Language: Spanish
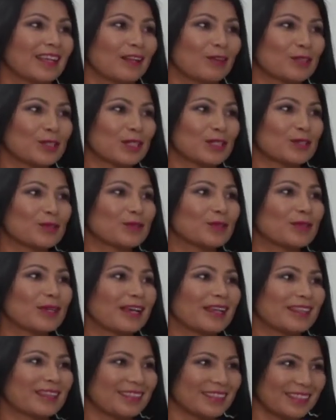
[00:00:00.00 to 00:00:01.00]
Ahí
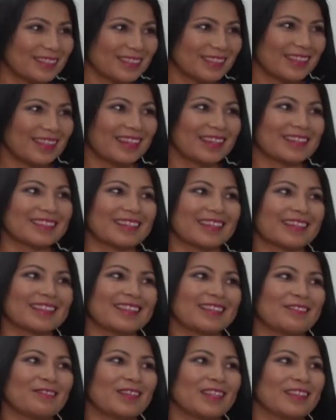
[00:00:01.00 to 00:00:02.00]
empiezan los problemas.
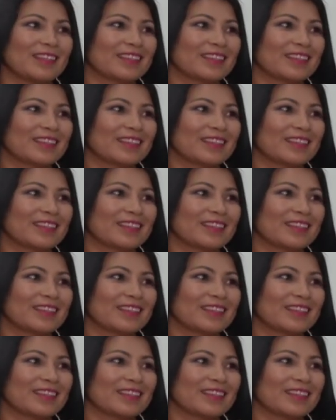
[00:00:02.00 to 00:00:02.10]
Exactamente.